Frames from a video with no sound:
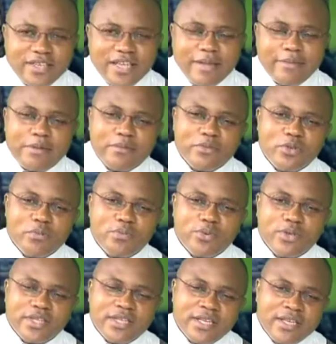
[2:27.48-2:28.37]
même
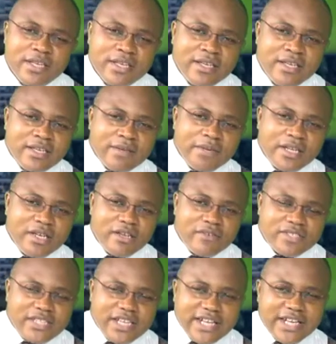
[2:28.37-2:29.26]
depuis
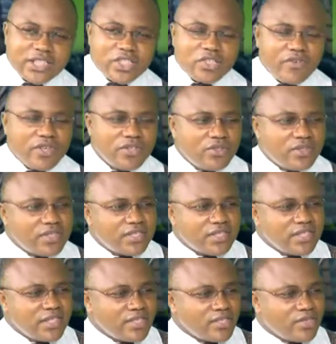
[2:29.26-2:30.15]

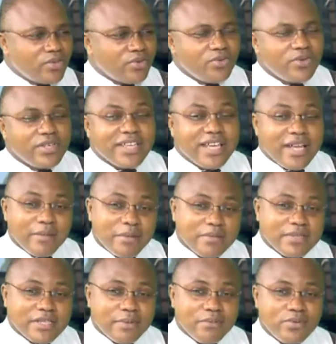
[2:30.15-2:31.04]
1986 roule quand même
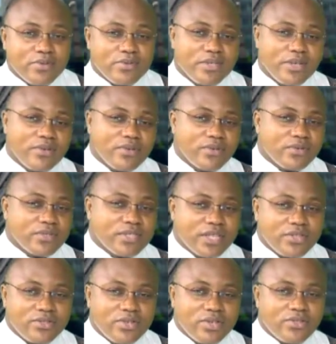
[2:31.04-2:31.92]
sa bourse dans le
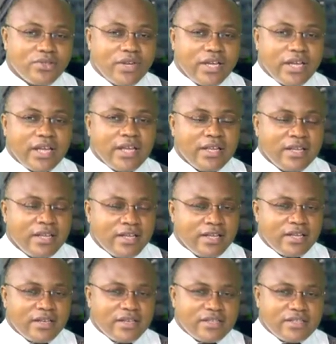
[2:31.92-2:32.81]
secteur de la
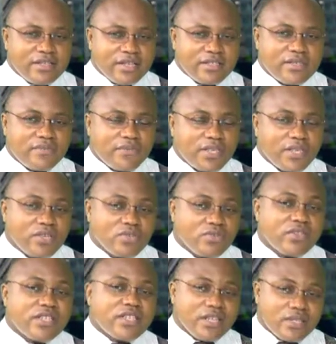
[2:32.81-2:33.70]
euh,
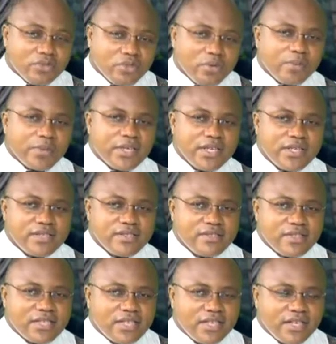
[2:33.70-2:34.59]
certification des
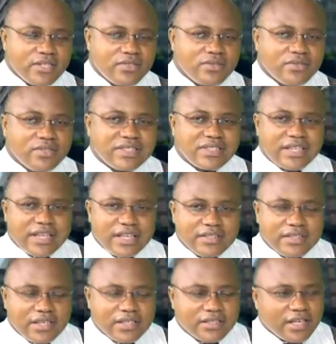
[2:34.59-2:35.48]
entreprises qui reste très
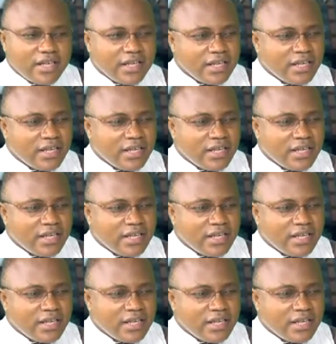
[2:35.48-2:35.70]
très très